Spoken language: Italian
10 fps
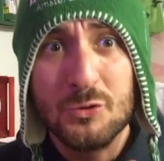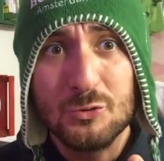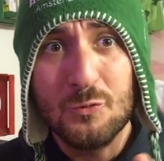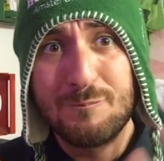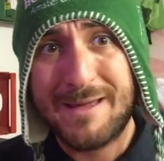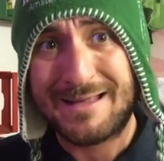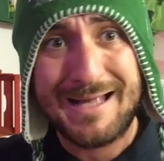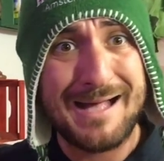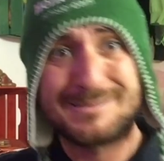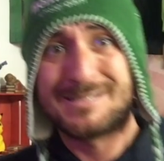uno youtuber,
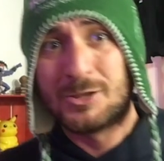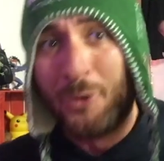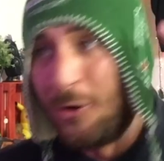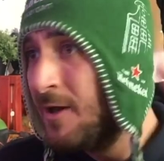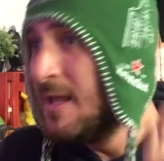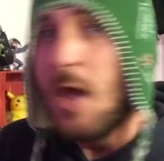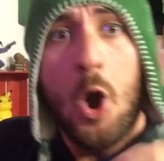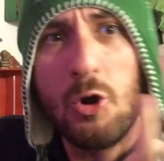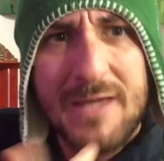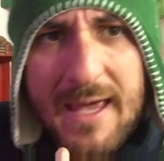cazzo!
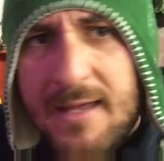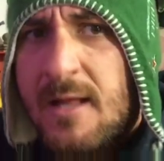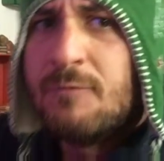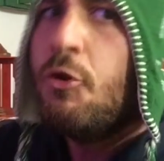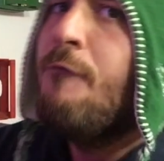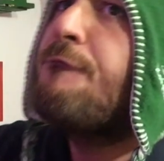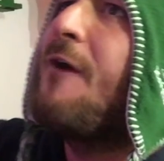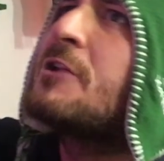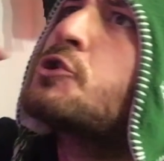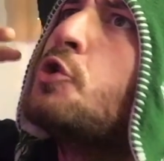Ok, non
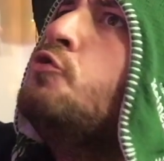faccio